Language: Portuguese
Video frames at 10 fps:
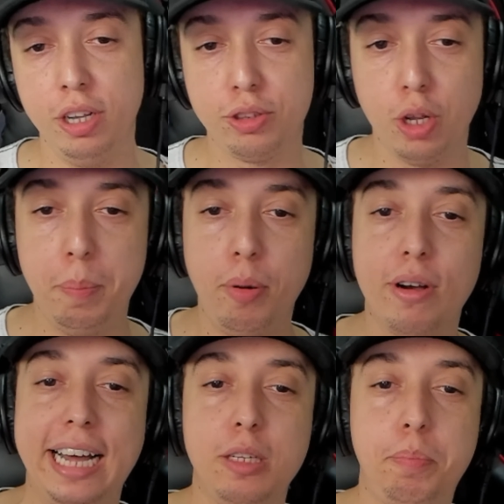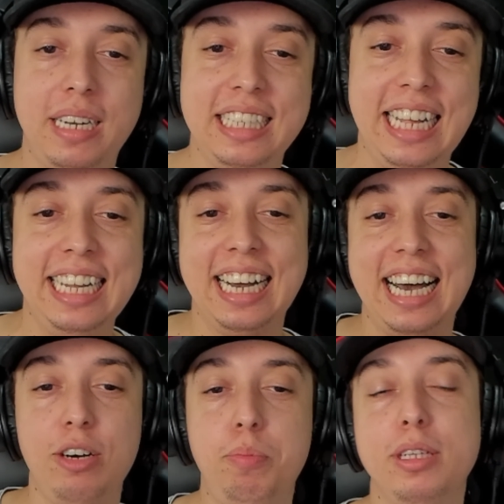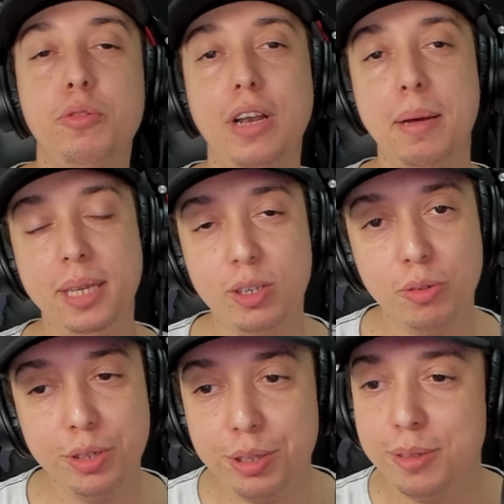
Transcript: eu tô, empolgado pra andar na garupa do Flamengo, viu?